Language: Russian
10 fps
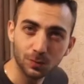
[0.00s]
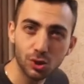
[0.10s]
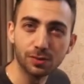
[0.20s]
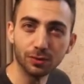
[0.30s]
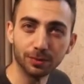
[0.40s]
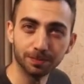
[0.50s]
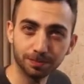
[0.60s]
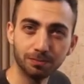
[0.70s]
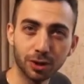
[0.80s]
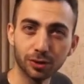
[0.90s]
Чувствую
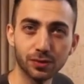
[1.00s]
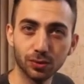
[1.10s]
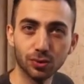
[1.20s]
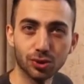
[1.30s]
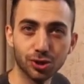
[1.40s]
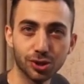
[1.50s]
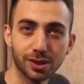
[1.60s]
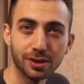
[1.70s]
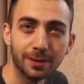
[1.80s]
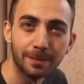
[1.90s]
мордовскую душу еще
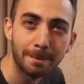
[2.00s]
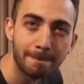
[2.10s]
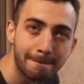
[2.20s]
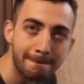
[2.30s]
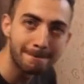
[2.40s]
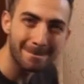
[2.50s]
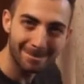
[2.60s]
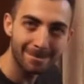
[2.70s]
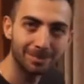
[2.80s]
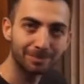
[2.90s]
сильнее.
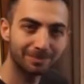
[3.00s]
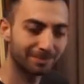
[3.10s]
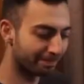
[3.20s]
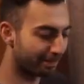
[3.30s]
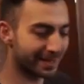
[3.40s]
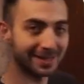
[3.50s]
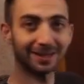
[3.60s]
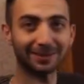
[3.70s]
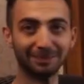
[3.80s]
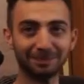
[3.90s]
Познал.